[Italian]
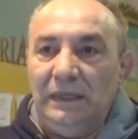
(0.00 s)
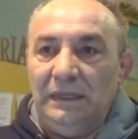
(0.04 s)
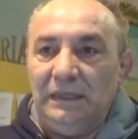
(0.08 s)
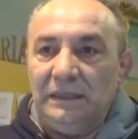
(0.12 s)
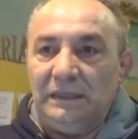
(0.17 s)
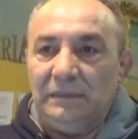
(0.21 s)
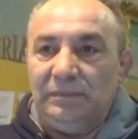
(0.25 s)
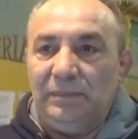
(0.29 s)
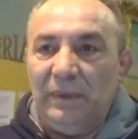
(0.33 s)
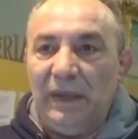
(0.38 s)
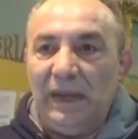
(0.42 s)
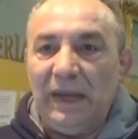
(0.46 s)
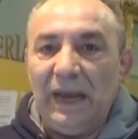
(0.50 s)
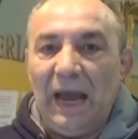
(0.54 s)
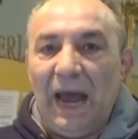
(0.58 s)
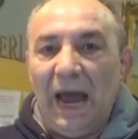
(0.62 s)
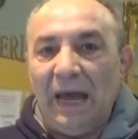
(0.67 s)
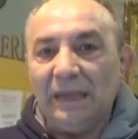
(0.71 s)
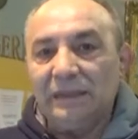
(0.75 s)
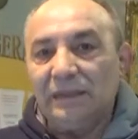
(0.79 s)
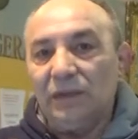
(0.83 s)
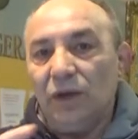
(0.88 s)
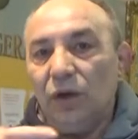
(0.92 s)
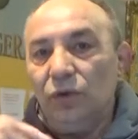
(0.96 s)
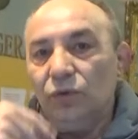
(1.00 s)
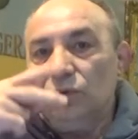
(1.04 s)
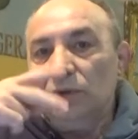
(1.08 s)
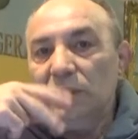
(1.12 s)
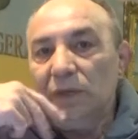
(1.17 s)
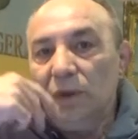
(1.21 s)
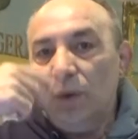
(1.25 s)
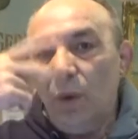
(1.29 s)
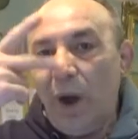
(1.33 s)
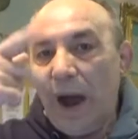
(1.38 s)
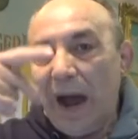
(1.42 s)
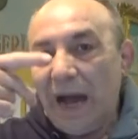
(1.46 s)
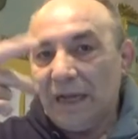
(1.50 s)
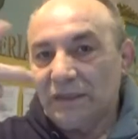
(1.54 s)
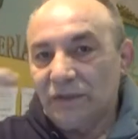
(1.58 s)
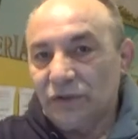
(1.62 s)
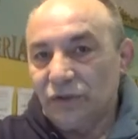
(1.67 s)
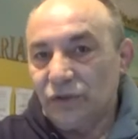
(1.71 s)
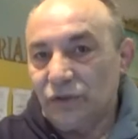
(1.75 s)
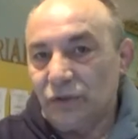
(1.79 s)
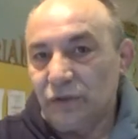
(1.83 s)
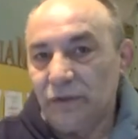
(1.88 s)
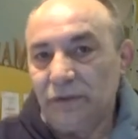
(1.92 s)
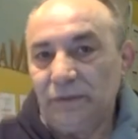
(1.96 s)
spiegata con un
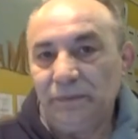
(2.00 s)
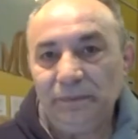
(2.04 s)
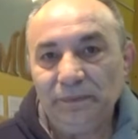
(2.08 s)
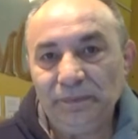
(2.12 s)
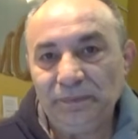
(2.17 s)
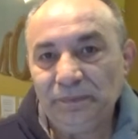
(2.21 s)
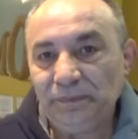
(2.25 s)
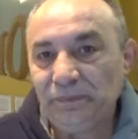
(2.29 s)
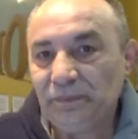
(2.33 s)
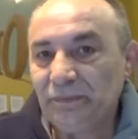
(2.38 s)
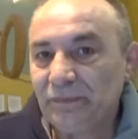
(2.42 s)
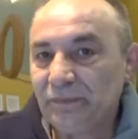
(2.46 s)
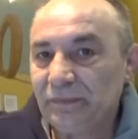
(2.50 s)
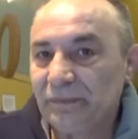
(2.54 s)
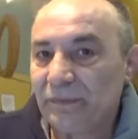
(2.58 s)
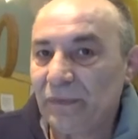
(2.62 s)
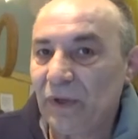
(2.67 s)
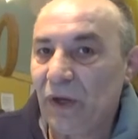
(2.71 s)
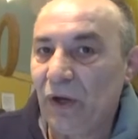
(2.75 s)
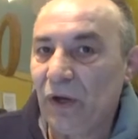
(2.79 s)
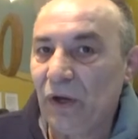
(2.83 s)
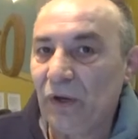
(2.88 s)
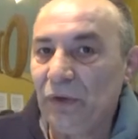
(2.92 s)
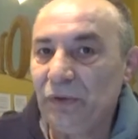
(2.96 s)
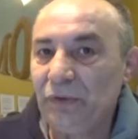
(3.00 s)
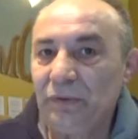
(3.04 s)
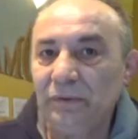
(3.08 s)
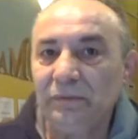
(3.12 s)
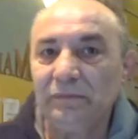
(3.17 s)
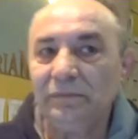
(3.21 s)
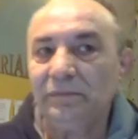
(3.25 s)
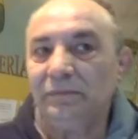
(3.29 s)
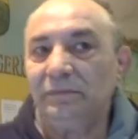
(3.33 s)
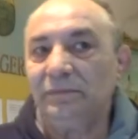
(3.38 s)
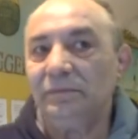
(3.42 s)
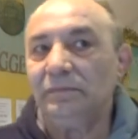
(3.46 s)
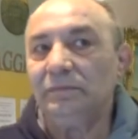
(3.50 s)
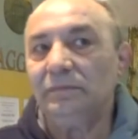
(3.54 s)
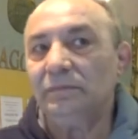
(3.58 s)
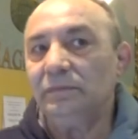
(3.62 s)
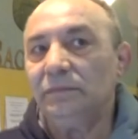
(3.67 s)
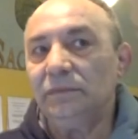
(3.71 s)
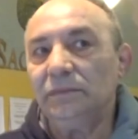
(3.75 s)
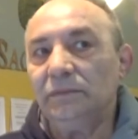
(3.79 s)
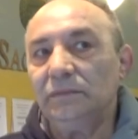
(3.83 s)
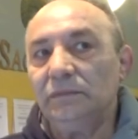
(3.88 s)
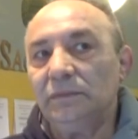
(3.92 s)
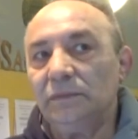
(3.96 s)
linguaggio, no?
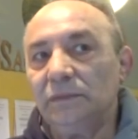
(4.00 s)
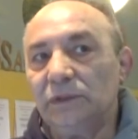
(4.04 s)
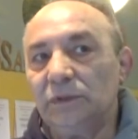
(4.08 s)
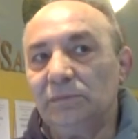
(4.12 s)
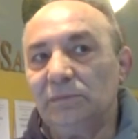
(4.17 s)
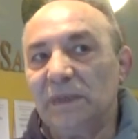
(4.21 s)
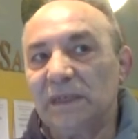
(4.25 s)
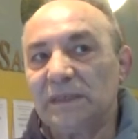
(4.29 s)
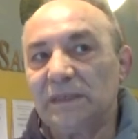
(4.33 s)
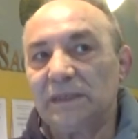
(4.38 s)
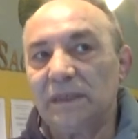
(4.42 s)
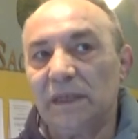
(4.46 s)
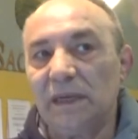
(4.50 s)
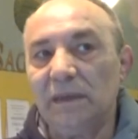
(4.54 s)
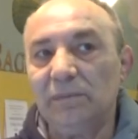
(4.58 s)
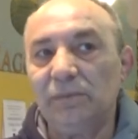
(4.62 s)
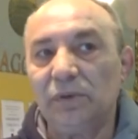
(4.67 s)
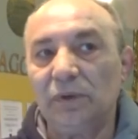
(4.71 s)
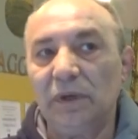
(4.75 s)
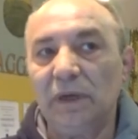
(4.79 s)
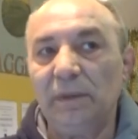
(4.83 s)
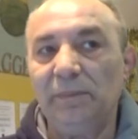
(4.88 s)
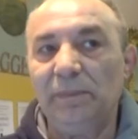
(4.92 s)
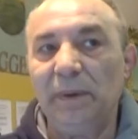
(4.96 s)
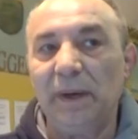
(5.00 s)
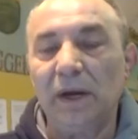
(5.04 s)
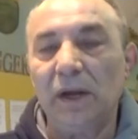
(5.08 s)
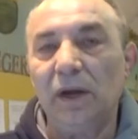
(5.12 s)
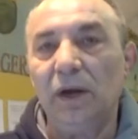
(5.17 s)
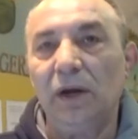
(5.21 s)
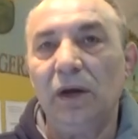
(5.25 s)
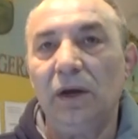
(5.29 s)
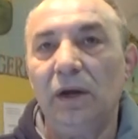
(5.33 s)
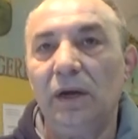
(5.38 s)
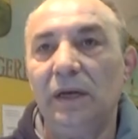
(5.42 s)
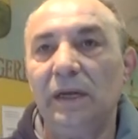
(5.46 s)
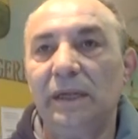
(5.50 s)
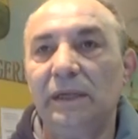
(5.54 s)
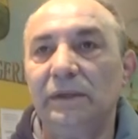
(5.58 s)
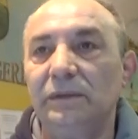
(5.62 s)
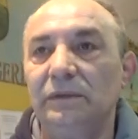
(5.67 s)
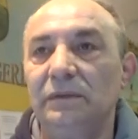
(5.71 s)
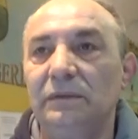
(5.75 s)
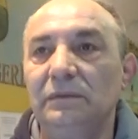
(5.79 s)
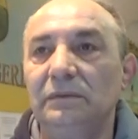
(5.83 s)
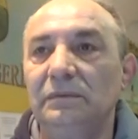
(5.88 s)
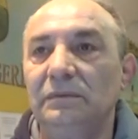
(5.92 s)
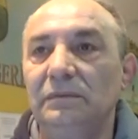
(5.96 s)
non, non, basterebbero le parole,
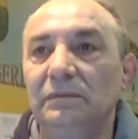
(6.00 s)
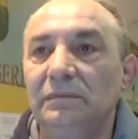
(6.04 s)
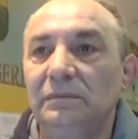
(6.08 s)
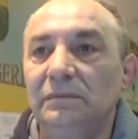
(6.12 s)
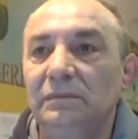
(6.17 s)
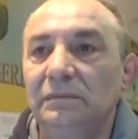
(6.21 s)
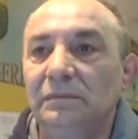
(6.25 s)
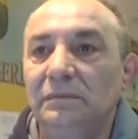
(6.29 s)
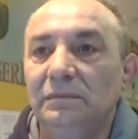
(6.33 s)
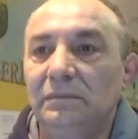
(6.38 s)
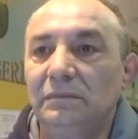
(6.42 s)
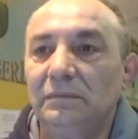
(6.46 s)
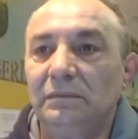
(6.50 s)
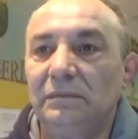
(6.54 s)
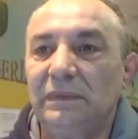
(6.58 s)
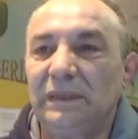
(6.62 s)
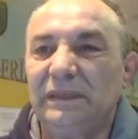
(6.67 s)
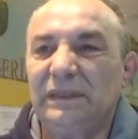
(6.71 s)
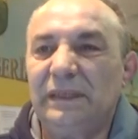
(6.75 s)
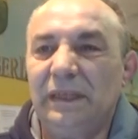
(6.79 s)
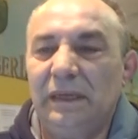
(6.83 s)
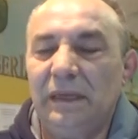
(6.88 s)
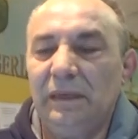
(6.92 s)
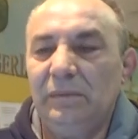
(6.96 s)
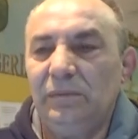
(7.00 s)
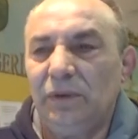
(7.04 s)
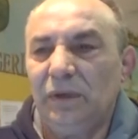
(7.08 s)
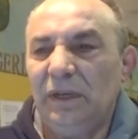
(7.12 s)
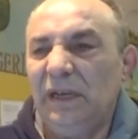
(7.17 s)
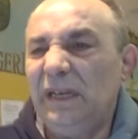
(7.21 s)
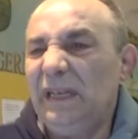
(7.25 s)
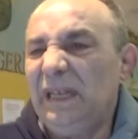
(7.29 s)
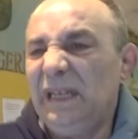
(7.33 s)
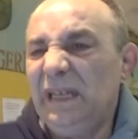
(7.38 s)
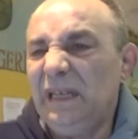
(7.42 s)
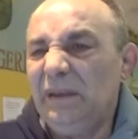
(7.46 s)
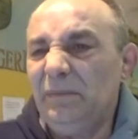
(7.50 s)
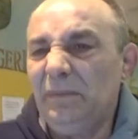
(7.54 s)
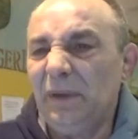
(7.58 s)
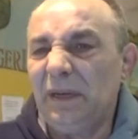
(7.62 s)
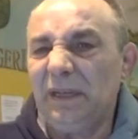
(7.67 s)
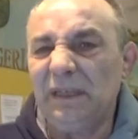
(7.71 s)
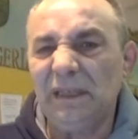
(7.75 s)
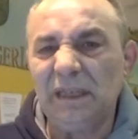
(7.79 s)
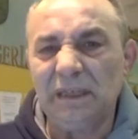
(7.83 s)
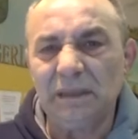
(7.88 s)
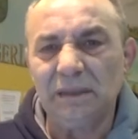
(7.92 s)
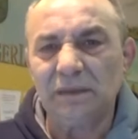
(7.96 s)
non basterebbero i
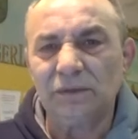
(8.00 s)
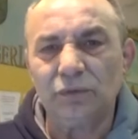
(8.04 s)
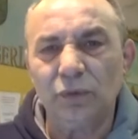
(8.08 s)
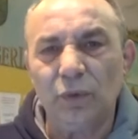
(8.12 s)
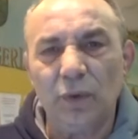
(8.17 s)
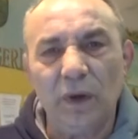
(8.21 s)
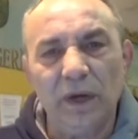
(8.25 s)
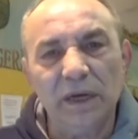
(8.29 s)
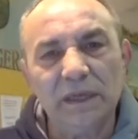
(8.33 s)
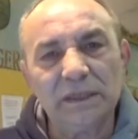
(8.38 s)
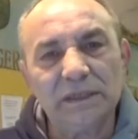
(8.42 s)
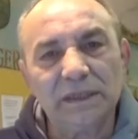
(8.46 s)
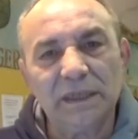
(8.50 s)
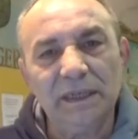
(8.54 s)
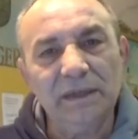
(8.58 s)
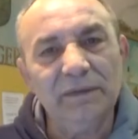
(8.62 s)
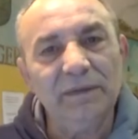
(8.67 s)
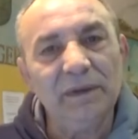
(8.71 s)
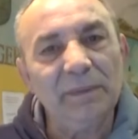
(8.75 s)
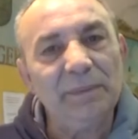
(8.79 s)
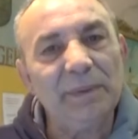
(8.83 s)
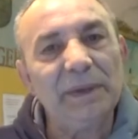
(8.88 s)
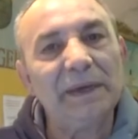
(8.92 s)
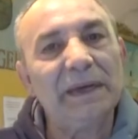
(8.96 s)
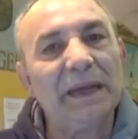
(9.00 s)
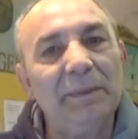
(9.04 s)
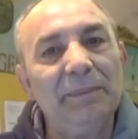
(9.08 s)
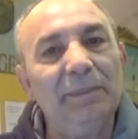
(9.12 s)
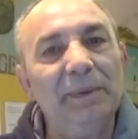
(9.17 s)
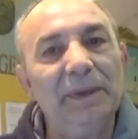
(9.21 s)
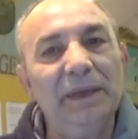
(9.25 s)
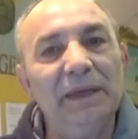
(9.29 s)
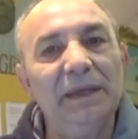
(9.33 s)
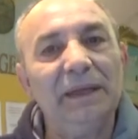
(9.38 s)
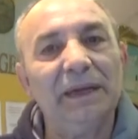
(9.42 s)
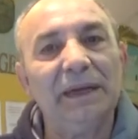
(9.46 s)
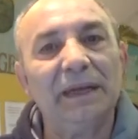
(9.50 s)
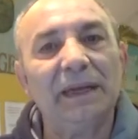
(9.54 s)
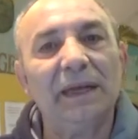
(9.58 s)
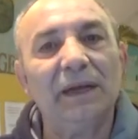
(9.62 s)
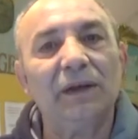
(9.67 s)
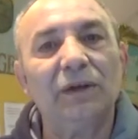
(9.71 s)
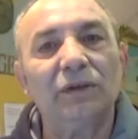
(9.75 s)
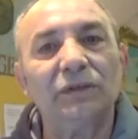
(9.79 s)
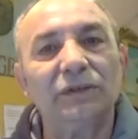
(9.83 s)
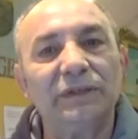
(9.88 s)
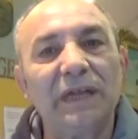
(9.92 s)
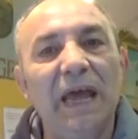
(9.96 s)
libri da, su quale scrivere per capire che
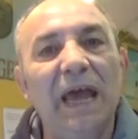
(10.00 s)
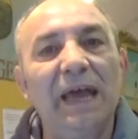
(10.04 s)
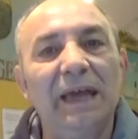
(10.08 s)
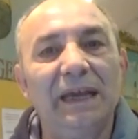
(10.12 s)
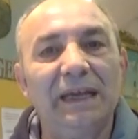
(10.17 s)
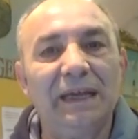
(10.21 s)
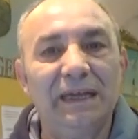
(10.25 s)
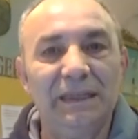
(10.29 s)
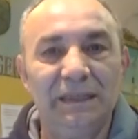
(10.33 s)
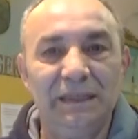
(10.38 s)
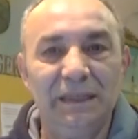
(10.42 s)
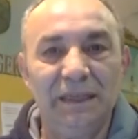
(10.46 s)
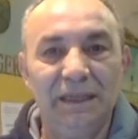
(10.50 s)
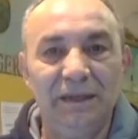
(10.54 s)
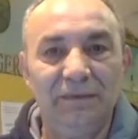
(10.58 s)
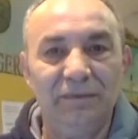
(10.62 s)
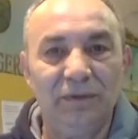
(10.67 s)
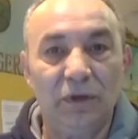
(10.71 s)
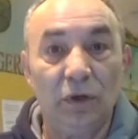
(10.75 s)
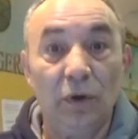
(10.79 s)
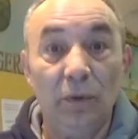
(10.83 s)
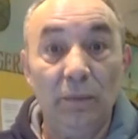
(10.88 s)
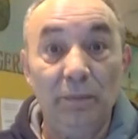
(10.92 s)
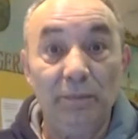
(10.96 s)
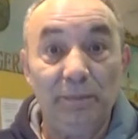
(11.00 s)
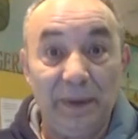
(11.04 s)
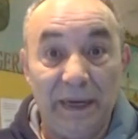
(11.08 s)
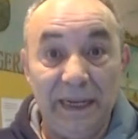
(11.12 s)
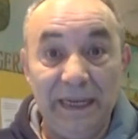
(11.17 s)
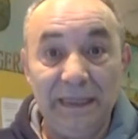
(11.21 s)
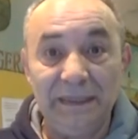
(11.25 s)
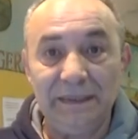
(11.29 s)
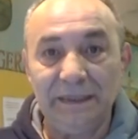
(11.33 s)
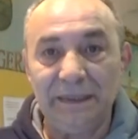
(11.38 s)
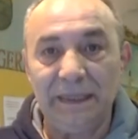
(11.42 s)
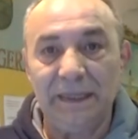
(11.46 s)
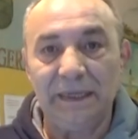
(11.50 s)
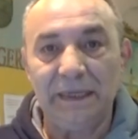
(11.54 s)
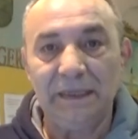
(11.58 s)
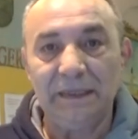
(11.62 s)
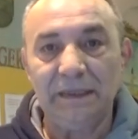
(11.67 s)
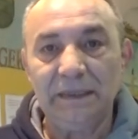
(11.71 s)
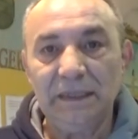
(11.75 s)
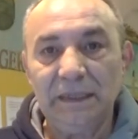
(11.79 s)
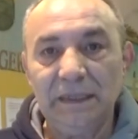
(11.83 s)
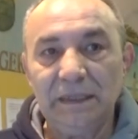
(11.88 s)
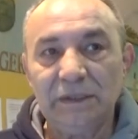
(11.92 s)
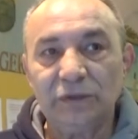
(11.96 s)
cos'è che devi
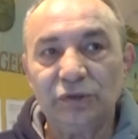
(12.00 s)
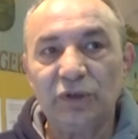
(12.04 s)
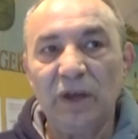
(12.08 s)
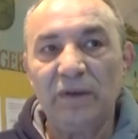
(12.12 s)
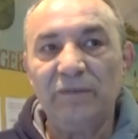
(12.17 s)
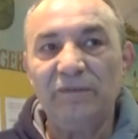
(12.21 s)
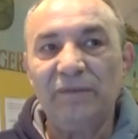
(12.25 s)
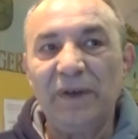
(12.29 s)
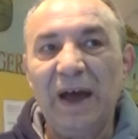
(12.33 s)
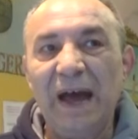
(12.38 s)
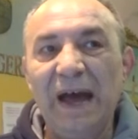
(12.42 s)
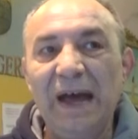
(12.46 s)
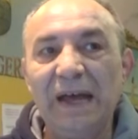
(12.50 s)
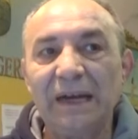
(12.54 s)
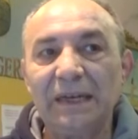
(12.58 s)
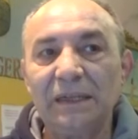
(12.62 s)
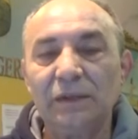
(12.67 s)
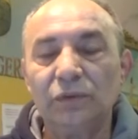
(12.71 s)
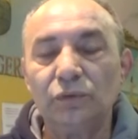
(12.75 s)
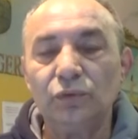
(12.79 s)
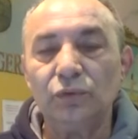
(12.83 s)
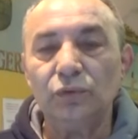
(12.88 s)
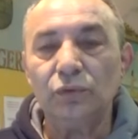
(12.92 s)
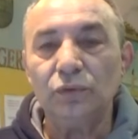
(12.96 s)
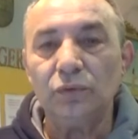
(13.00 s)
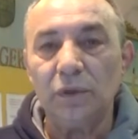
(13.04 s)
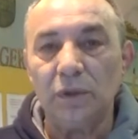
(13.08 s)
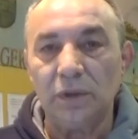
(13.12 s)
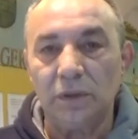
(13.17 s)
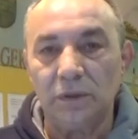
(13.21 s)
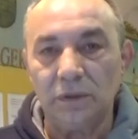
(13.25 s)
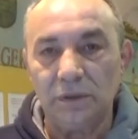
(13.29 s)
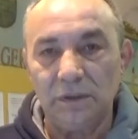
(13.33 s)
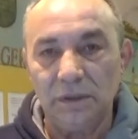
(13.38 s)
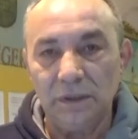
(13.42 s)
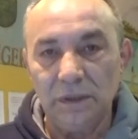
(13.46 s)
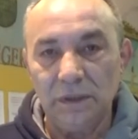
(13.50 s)
comprendere, cioè fare tuo,